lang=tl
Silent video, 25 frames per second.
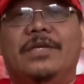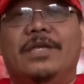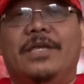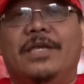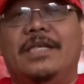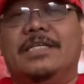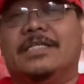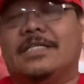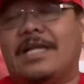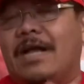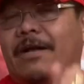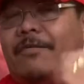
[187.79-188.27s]

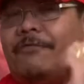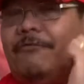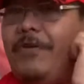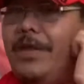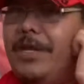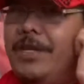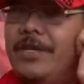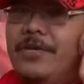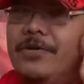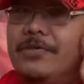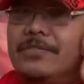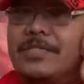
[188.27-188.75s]
isang
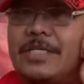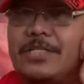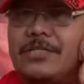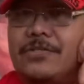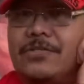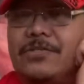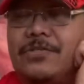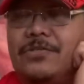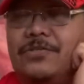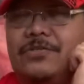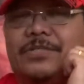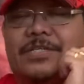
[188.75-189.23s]
video sa
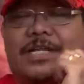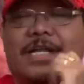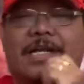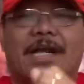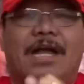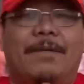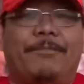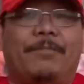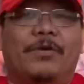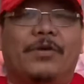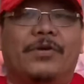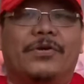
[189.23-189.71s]
susunod na
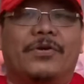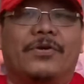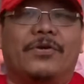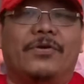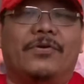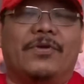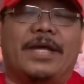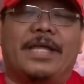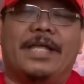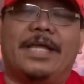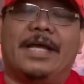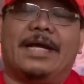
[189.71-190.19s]
raffle
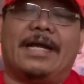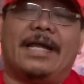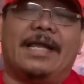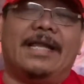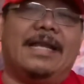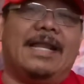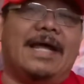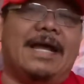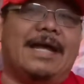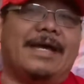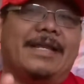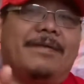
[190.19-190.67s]
draw, kaya
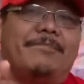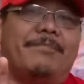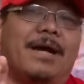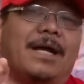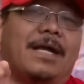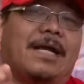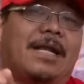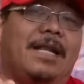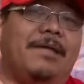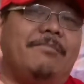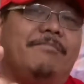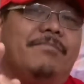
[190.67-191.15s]
kailangan
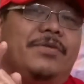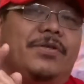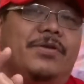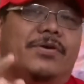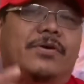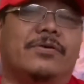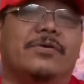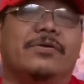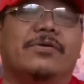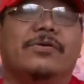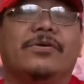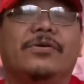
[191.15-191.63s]
maklaim
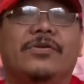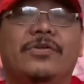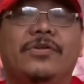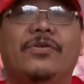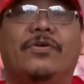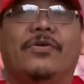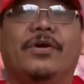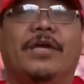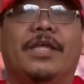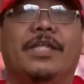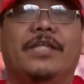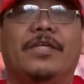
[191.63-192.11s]
nyo
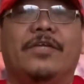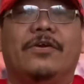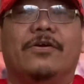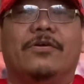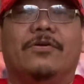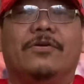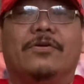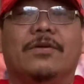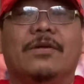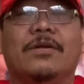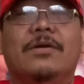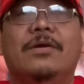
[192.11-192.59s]
yung
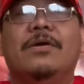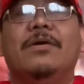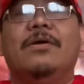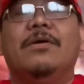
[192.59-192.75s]
inyong